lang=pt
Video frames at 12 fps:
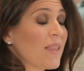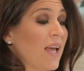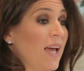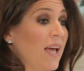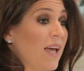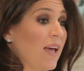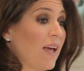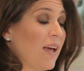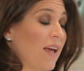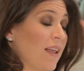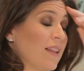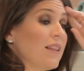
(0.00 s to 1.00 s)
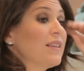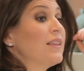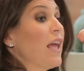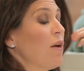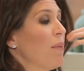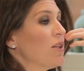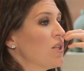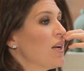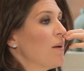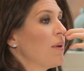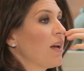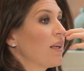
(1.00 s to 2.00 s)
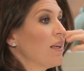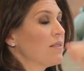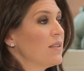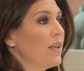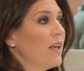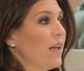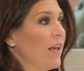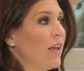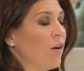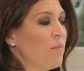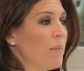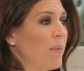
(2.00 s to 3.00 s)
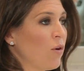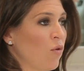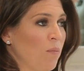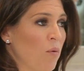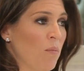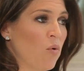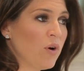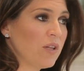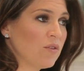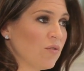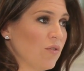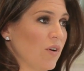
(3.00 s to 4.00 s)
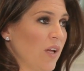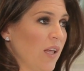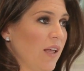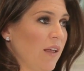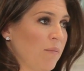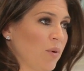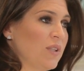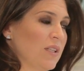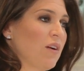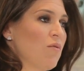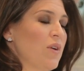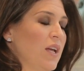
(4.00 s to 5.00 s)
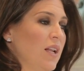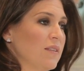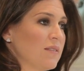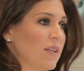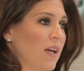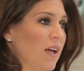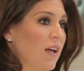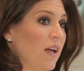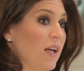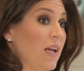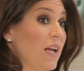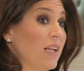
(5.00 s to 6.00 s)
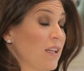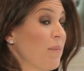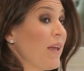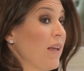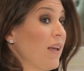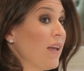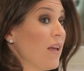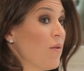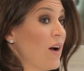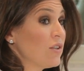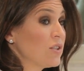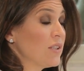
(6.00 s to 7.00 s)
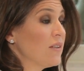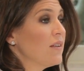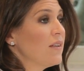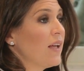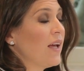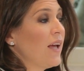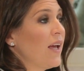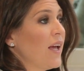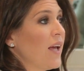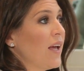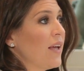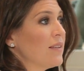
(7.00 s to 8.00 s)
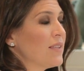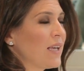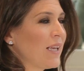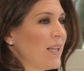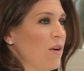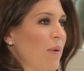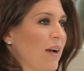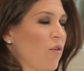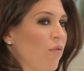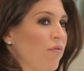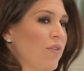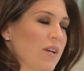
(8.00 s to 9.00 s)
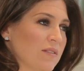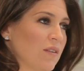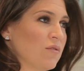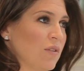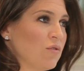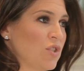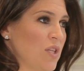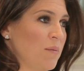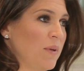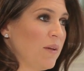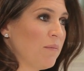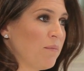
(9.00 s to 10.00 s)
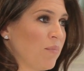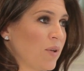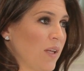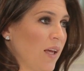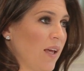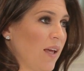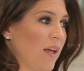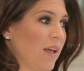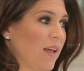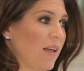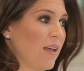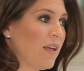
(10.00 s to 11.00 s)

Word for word: É, tem uma dinâmica que, assim, eu me preocupo muito em poder estar com eles. E também, eu acho que é, você cria uma confiança no seu time, porque